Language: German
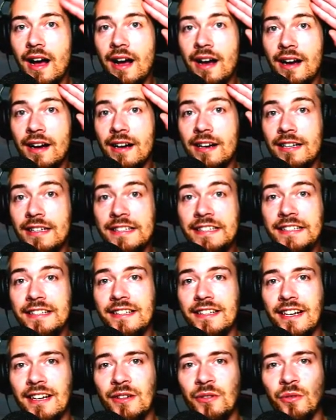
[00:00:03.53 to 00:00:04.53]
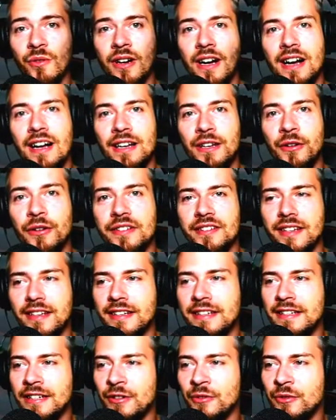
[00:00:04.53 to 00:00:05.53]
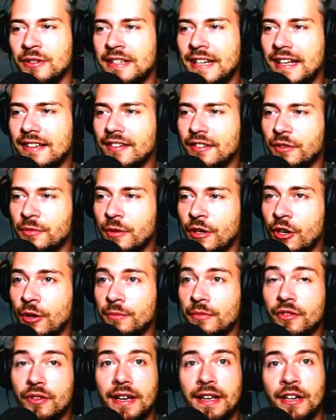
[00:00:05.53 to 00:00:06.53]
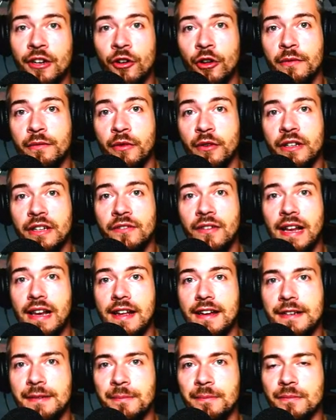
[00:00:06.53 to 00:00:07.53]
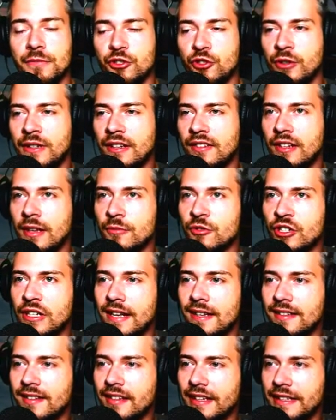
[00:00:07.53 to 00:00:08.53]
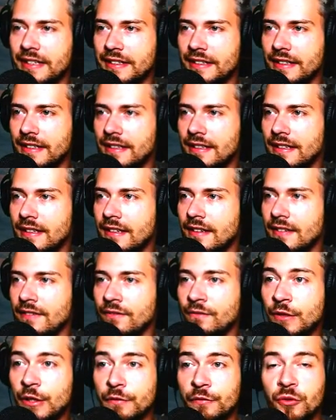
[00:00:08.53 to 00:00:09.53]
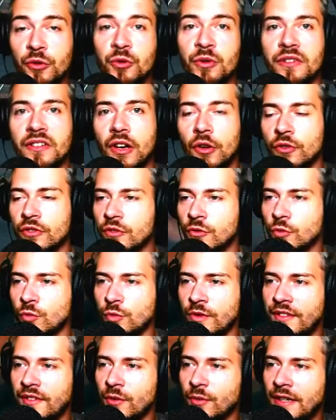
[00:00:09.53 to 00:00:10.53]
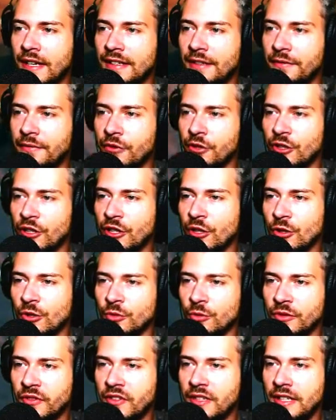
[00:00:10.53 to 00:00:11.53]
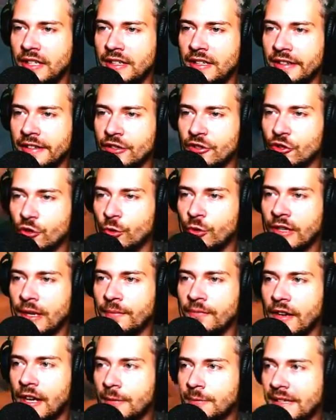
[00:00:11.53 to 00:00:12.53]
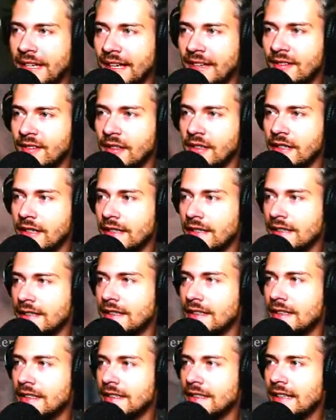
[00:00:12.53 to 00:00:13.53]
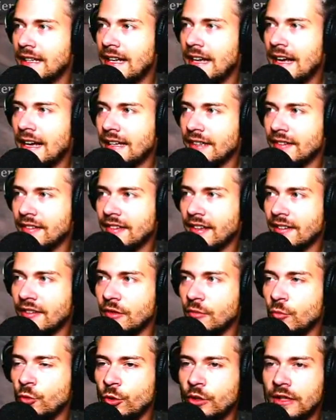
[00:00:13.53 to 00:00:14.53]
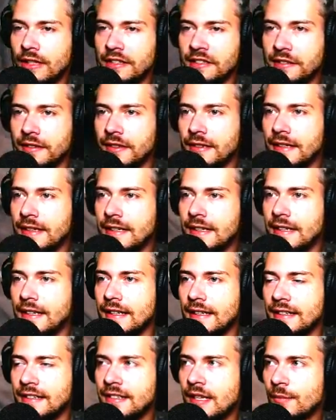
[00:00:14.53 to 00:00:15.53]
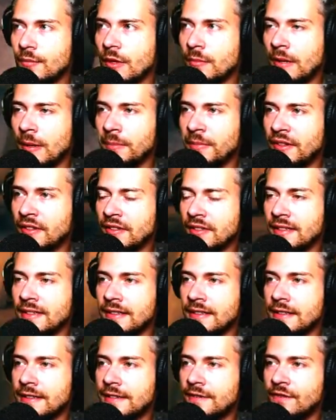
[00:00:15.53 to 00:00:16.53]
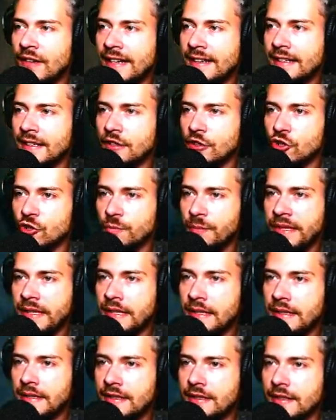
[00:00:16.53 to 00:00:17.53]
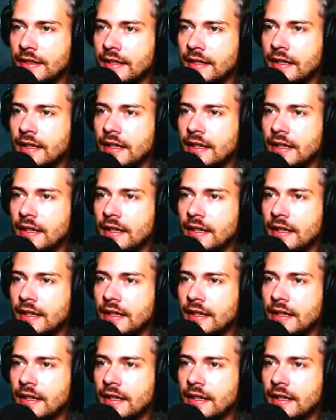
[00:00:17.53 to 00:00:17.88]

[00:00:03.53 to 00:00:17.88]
Halli, hallo, hallöchen und herzlich willkommen zu einer neuen Folge Valheim. Schön, dass ihr am Start seid. Wir fühlen uns ausgeruht, so kann die Folge doch losgehen, hier schön am warmen Kessel. Ach, ist das gemütlich. Ich habe noch mal ein bisschen weiter gespielt.